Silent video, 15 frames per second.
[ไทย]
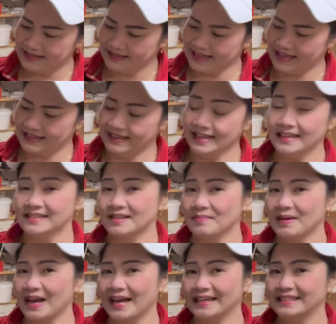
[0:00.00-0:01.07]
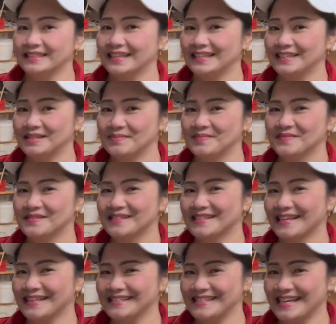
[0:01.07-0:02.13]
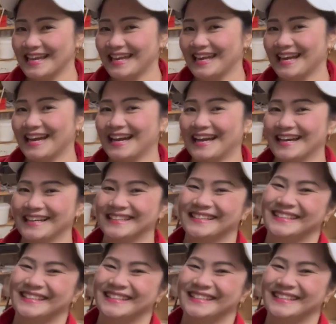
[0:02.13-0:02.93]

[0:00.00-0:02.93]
แต่ที่สำคัญอย่าลืมใส่ใจนะคะ